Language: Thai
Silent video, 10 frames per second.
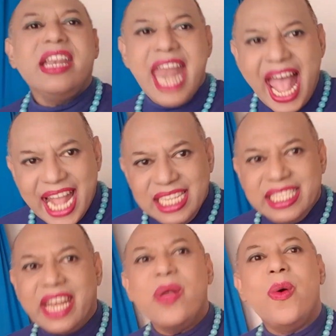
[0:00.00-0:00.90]
ได้
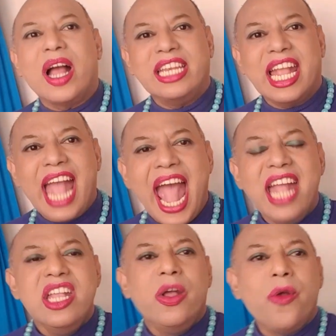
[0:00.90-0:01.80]
สะดวกนะคะ
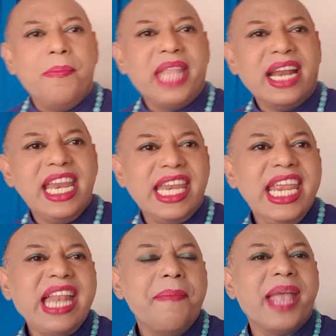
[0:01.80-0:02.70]
รวมทั้งใน
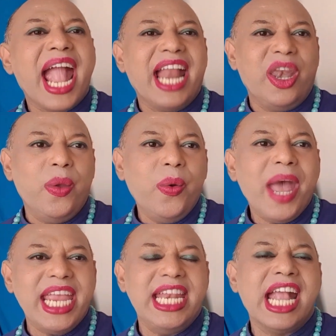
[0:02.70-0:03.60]
ที่ทำงานด้ว
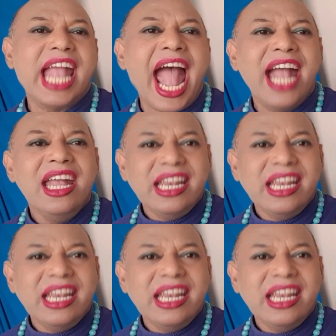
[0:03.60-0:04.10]
ยนะคะ